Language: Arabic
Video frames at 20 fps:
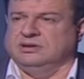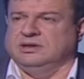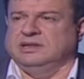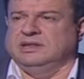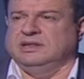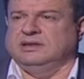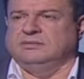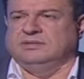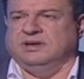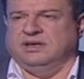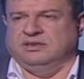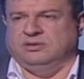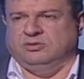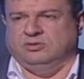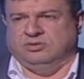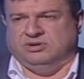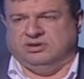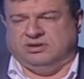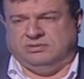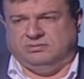اللي ما ادوا
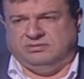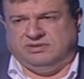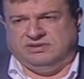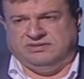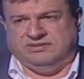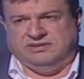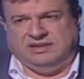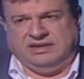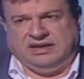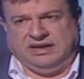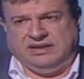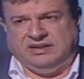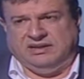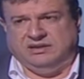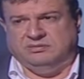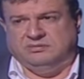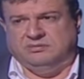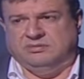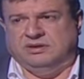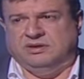خدمه
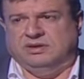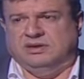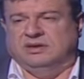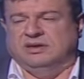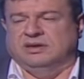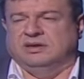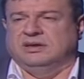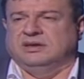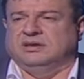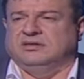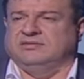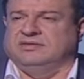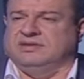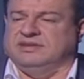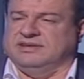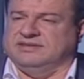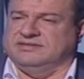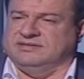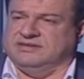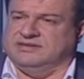العلم في
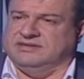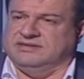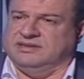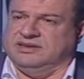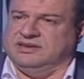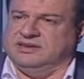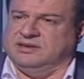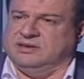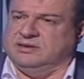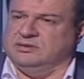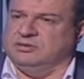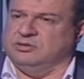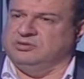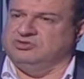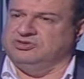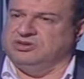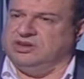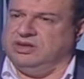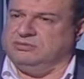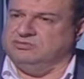ناس كثيرين عندهم
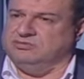جرأة